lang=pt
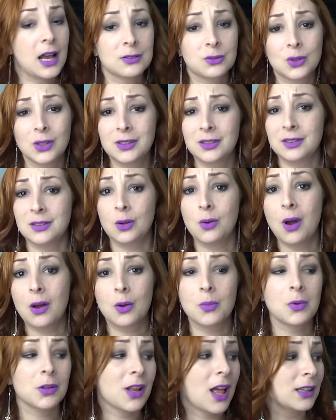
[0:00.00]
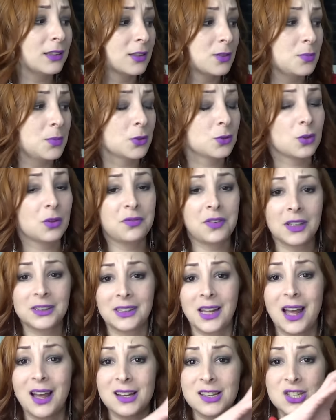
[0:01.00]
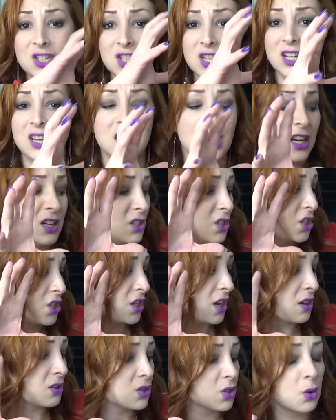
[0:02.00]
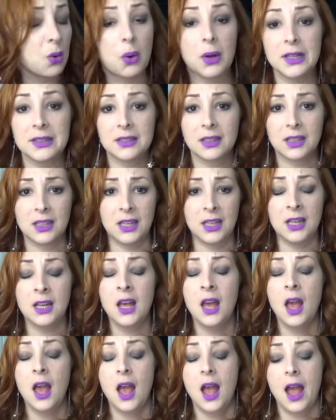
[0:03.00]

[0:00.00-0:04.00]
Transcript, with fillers: as coisas estão acumuladas, meu sofá tá gigante, cheio de coisa aqui.